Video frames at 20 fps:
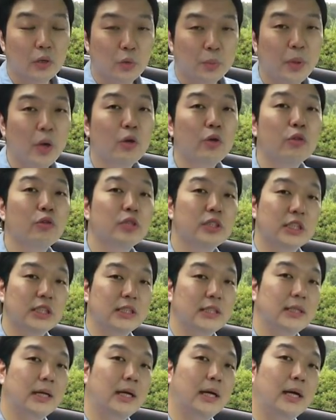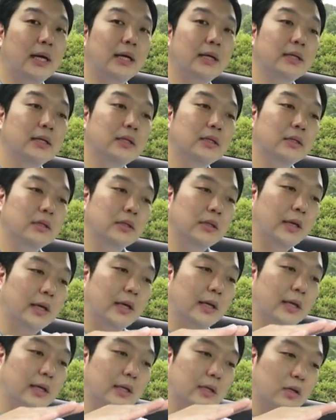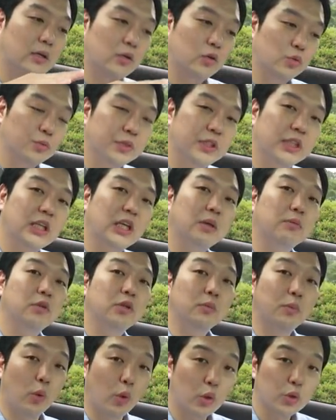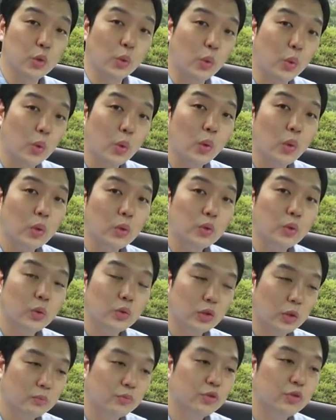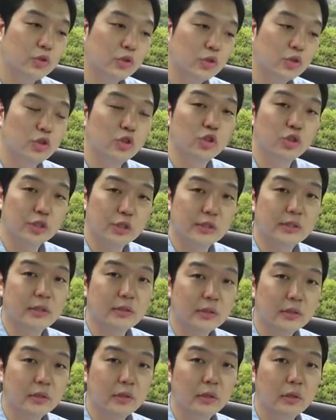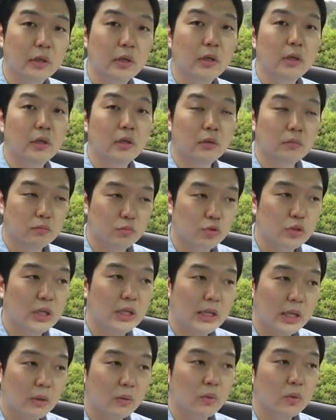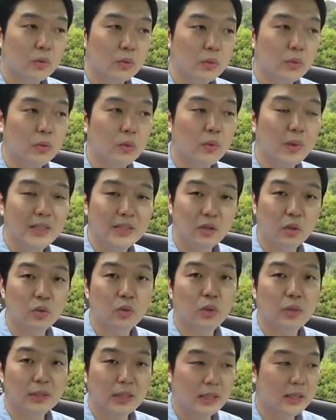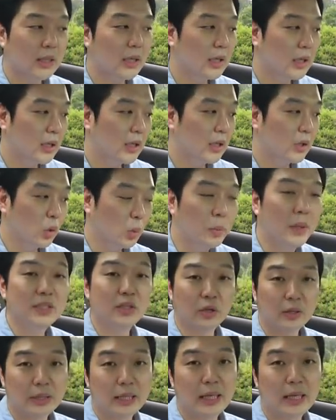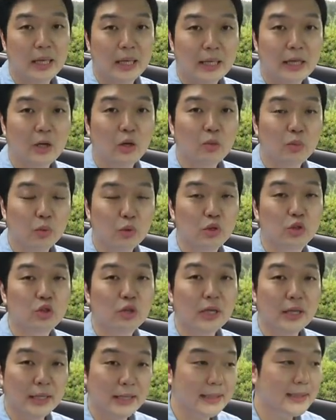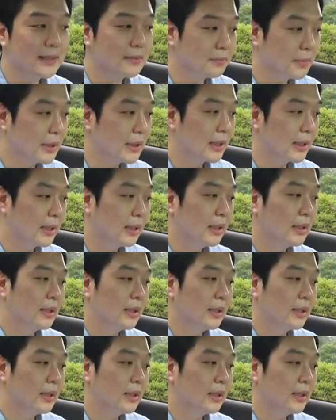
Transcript: 평균치 이상의 그런 움직임을 보여줬고 또 점수를 줄 수 있어서 무난하고 또 완성도가 상당히 높아졌다라고 볼 수가 있겠습니다.